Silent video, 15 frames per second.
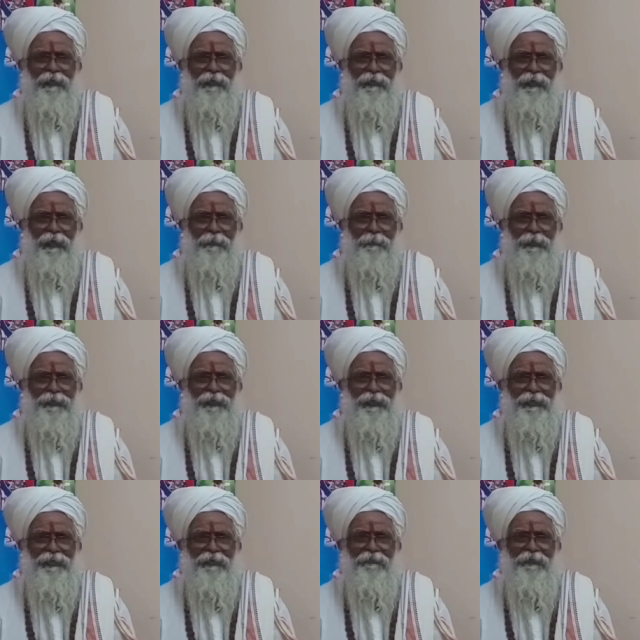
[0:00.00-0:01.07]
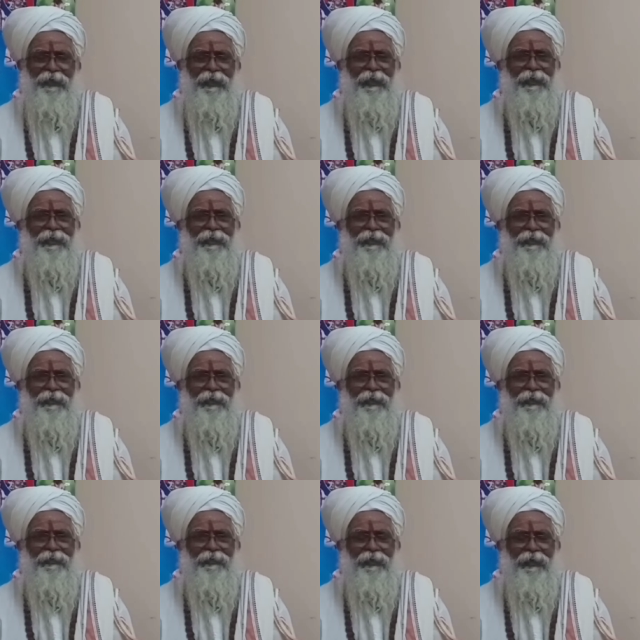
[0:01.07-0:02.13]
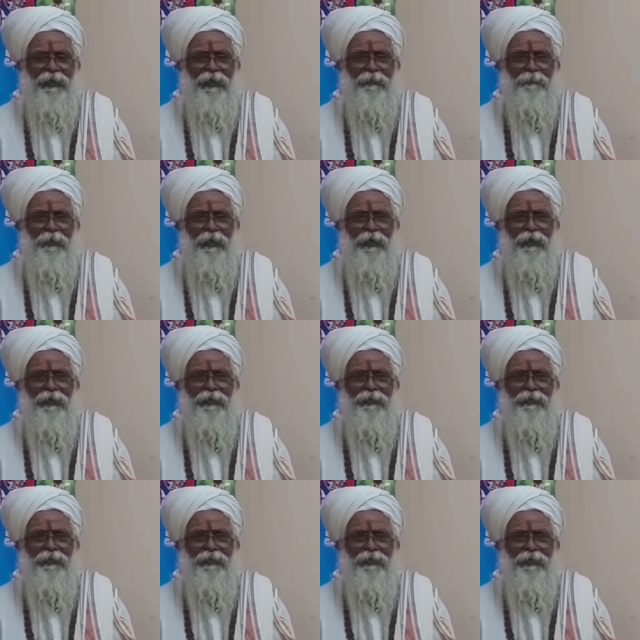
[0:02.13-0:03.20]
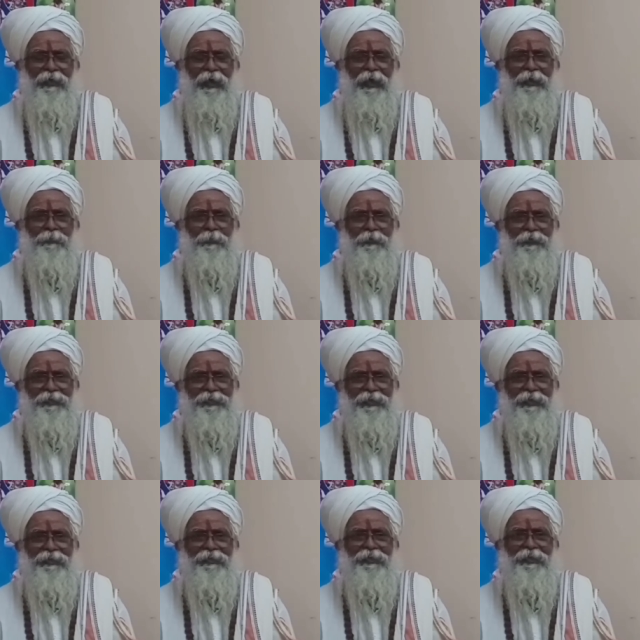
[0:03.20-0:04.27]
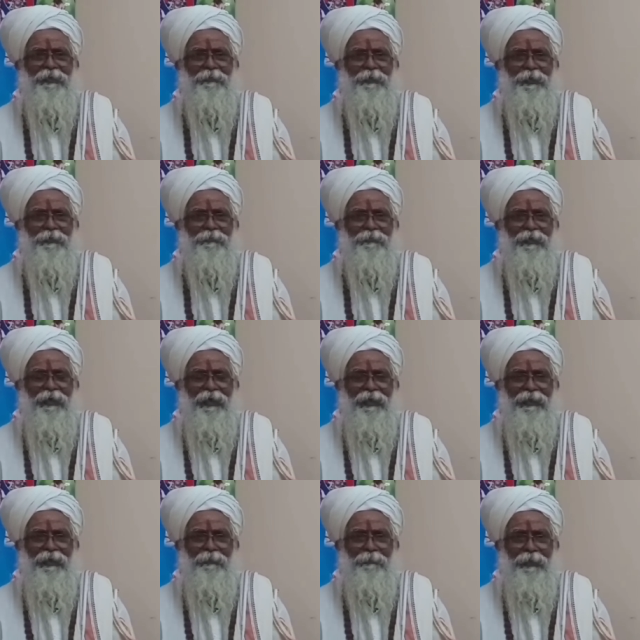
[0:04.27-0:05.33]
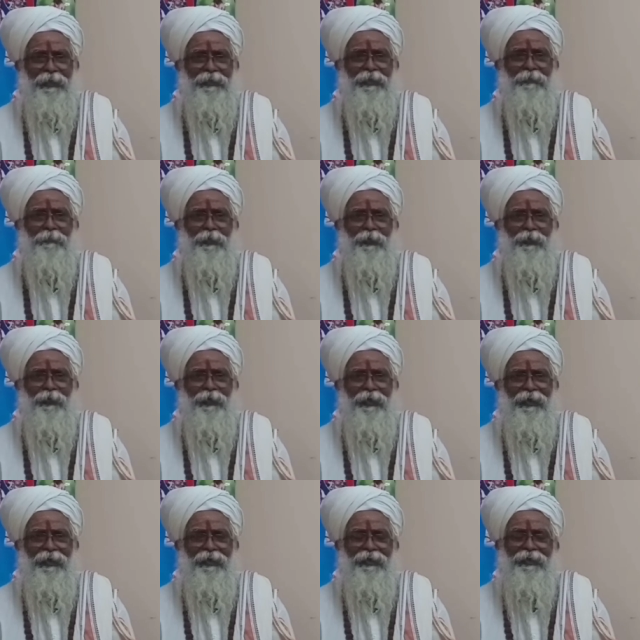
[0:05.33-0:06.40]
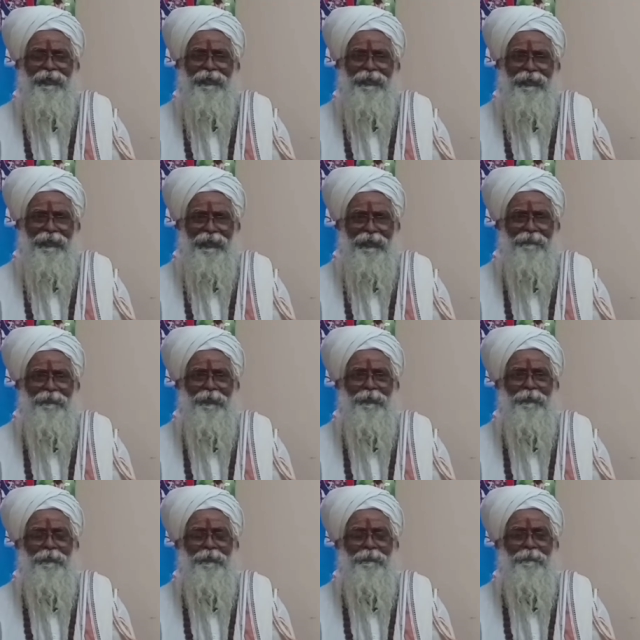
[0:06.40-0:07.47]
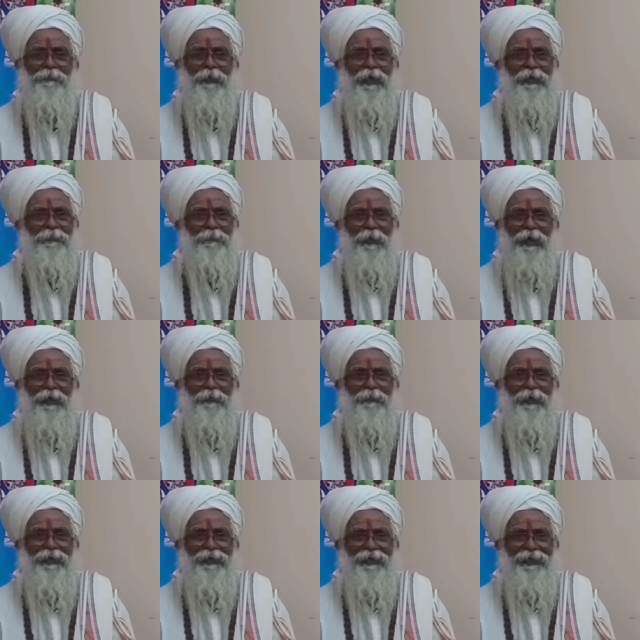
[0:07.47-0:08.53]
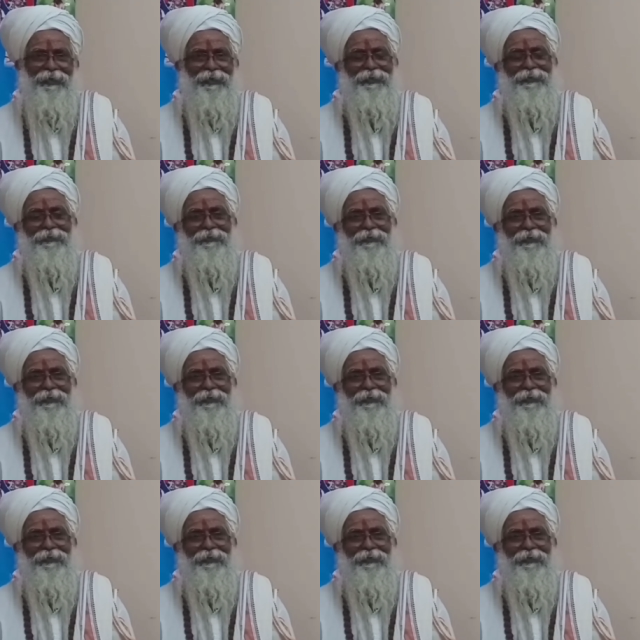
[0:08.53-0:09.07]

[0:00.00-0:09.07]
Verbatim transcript: இந்த நம்ம செஞ்ச வினைக்கு இந்த கர்மாங்கிறது அனுபவிச்சே தீர வேண்டும் அதில் மனிதர் மட்டும் இல்லை இறைவருக்கும் பாரு பாகுபாடு கிடையாது